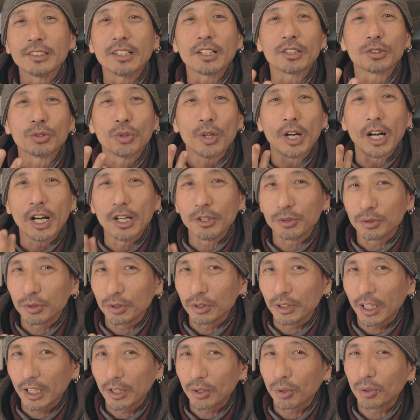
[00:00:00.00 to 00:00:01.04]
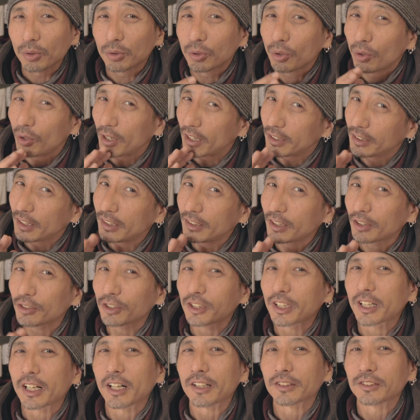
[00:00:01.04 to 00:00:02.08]
作の How-to など動画制作
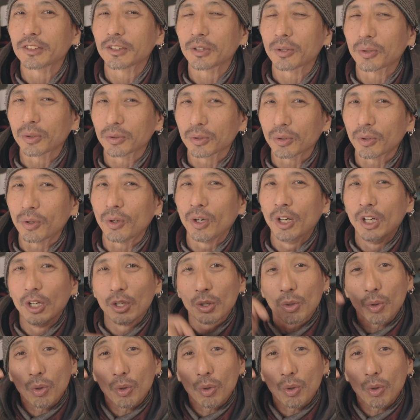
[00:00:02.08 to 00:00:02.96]
に関することを